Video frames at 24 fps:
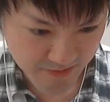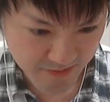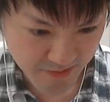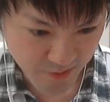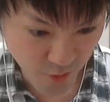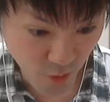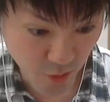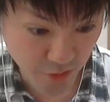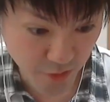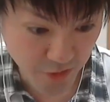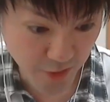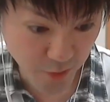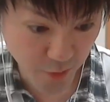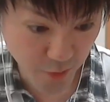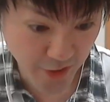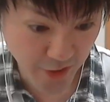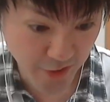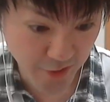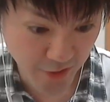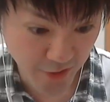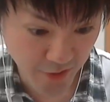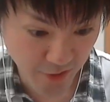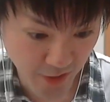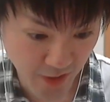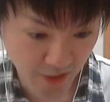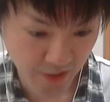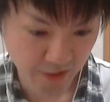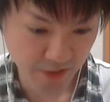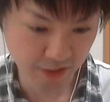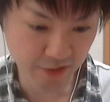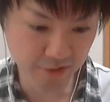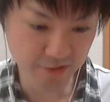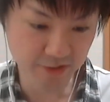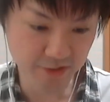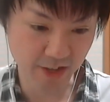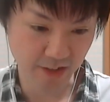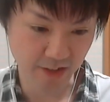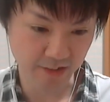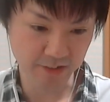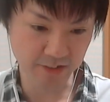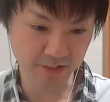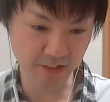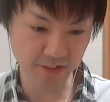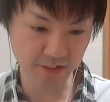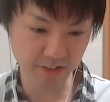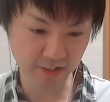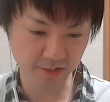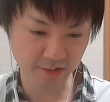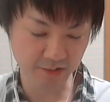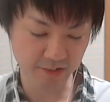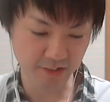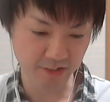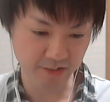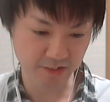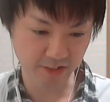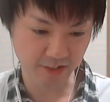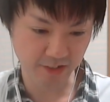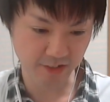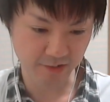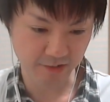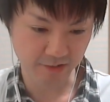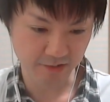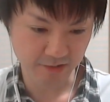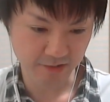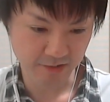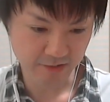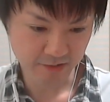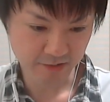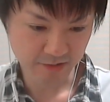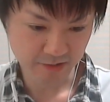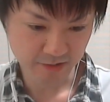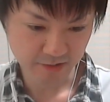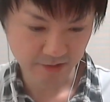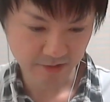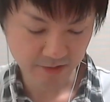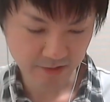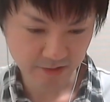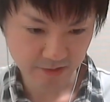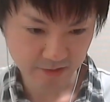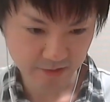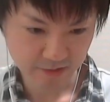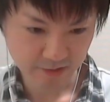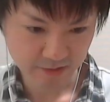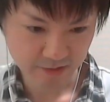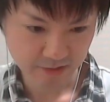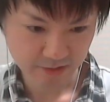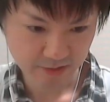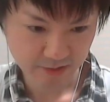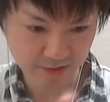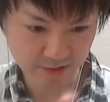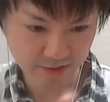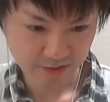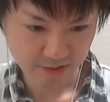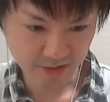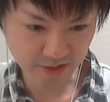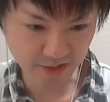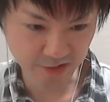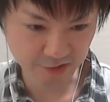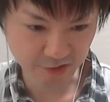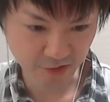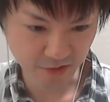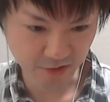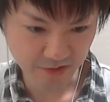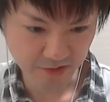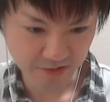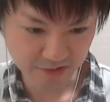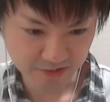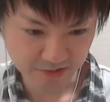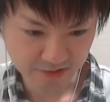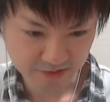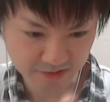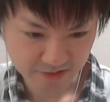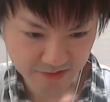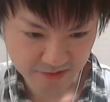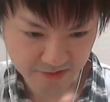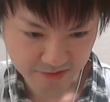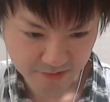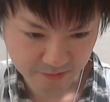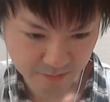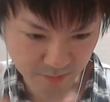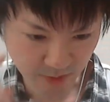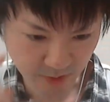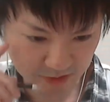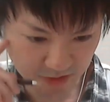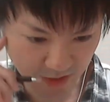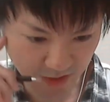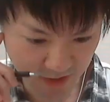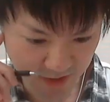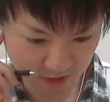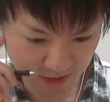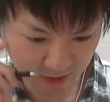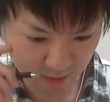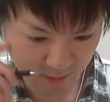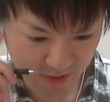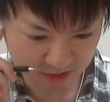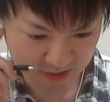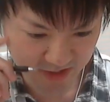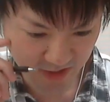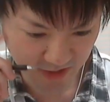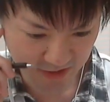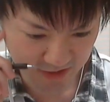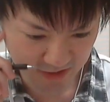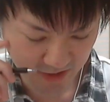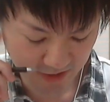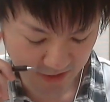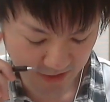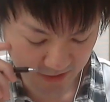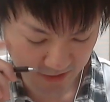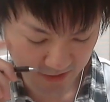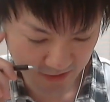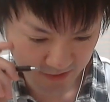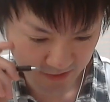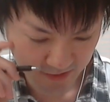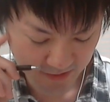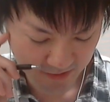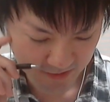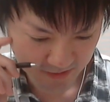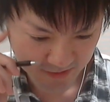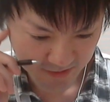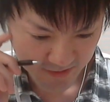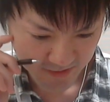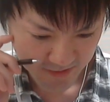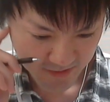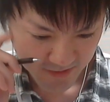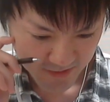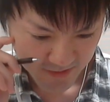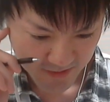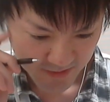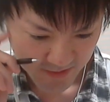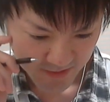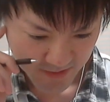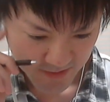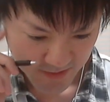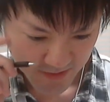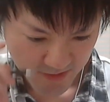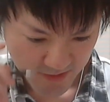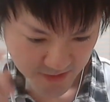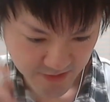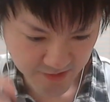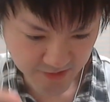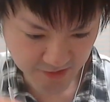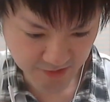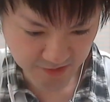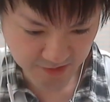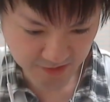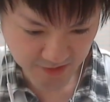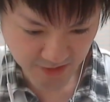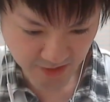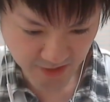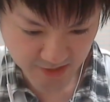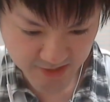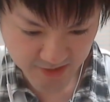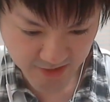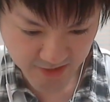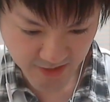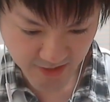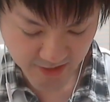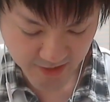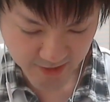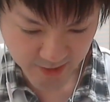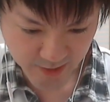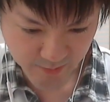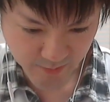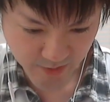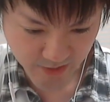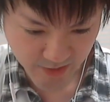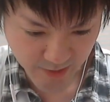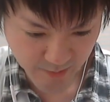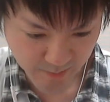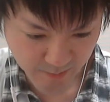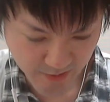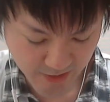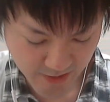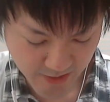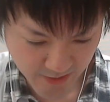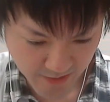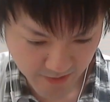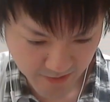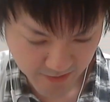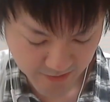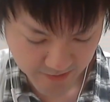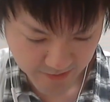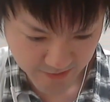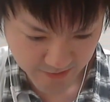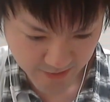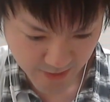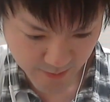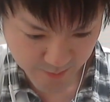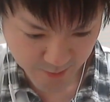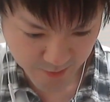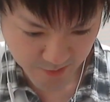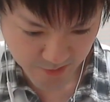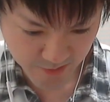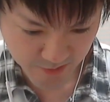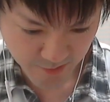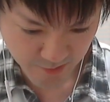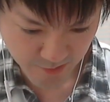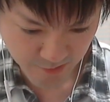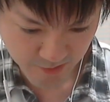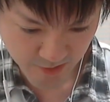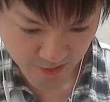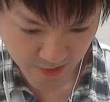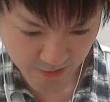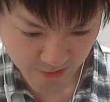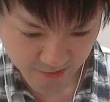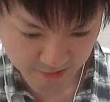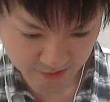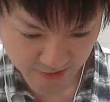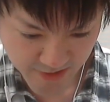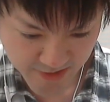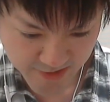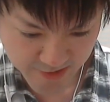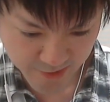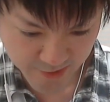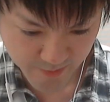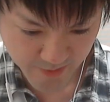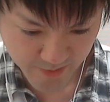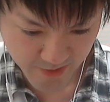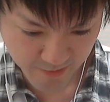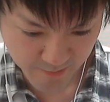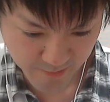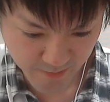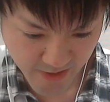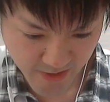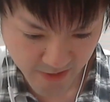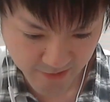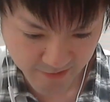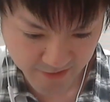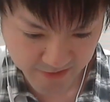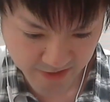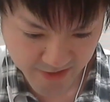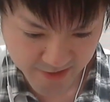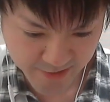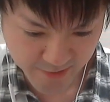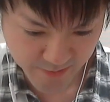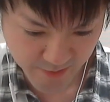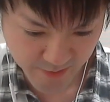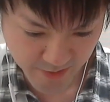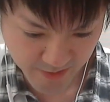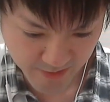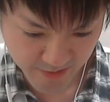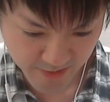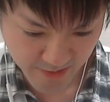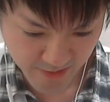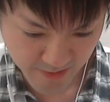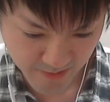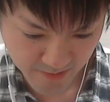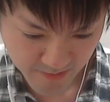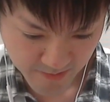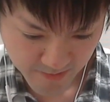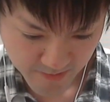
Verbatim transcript: お、結構減る。あ、減るね。全然いける、全然いける。いけるぞ。真ん中だけめっちゃ硬いんやな。5つ消したい決めれば、多分他大丈夫やろ周りは大丈夫やから